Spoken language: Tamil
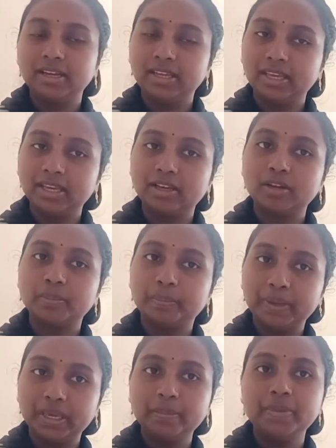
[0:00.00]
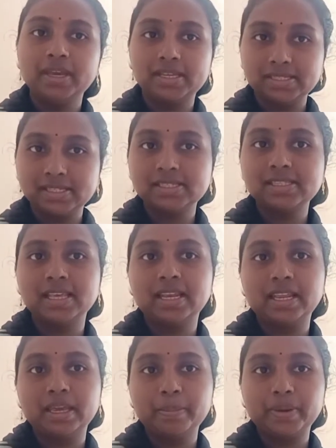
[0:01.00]
நீங்கள் பேபி
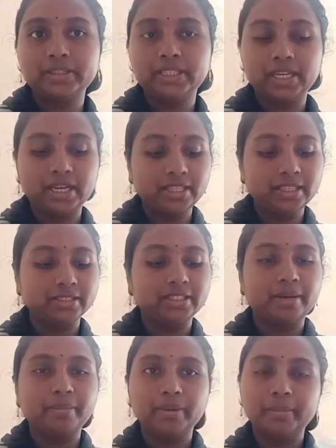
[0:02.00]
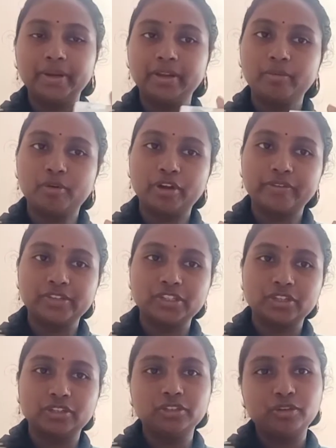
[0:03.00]
எசன்சியல்லையே பார்த்தீங்கன்னா இந்த தெர்மாமீட்டர் வாங்கி
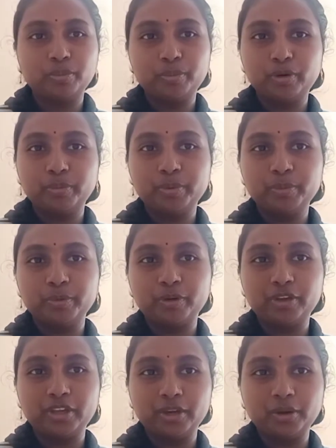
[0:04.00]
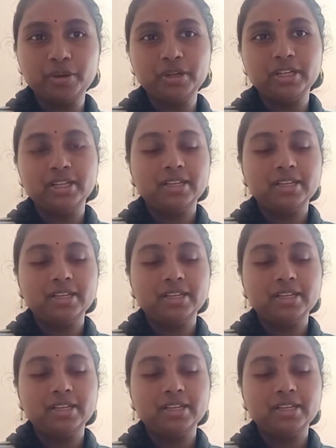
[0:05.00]
வச்சுக்கிறது ரொம்ப ரொம்ப முக்கியம்